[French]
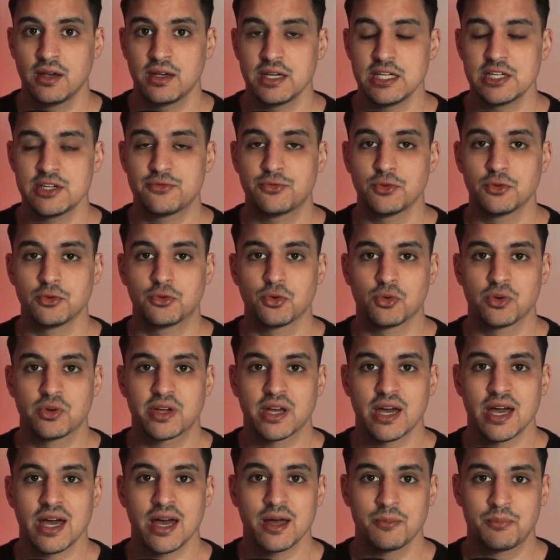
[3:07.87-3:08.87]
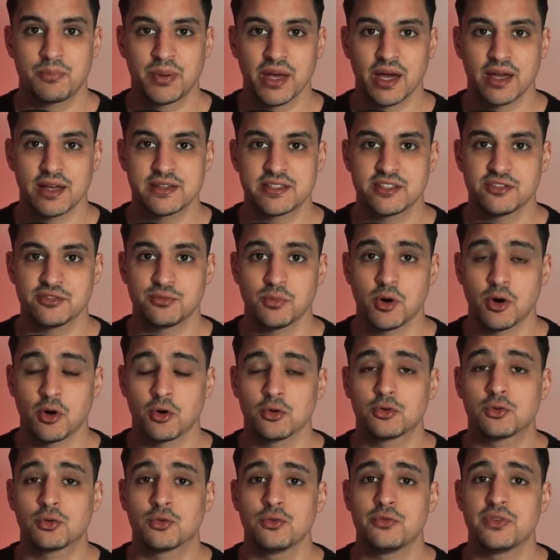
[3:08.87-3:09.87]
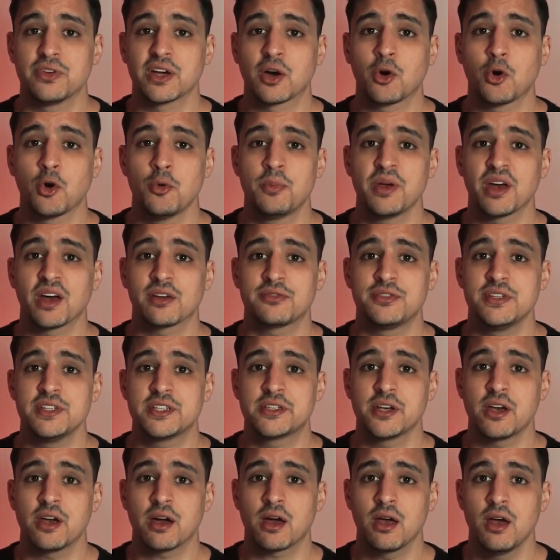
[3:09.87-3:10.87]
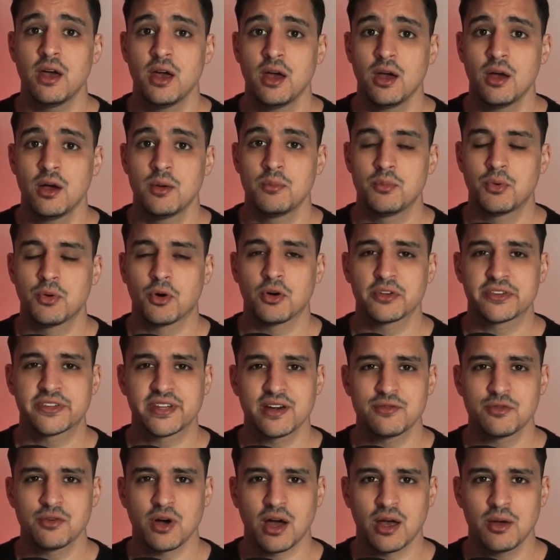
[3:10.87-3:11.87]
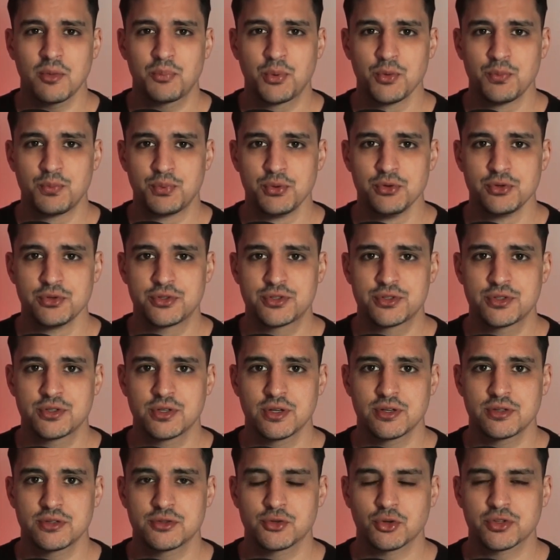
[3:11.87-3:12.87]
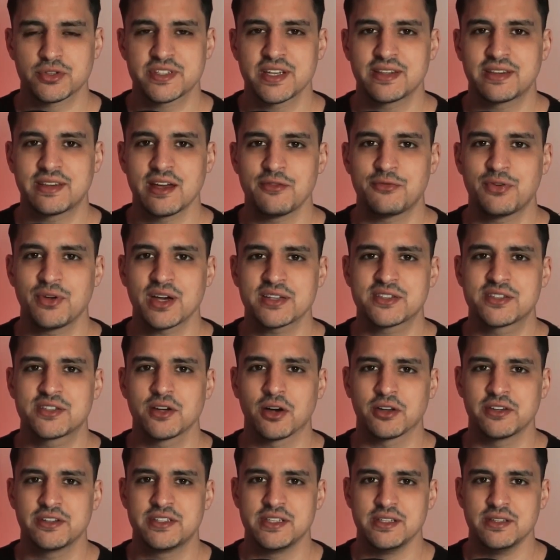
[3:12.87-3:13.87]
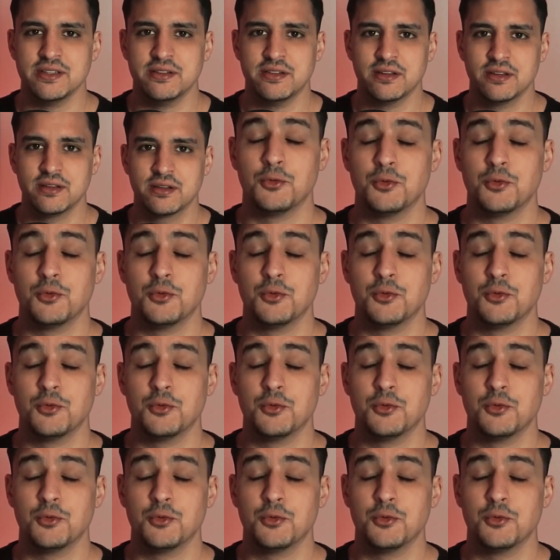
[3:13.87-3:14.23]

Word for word: Il faut donc impérativement retrouver Robert Fischer pour en savoir un peu plus sur cette affaire sordide.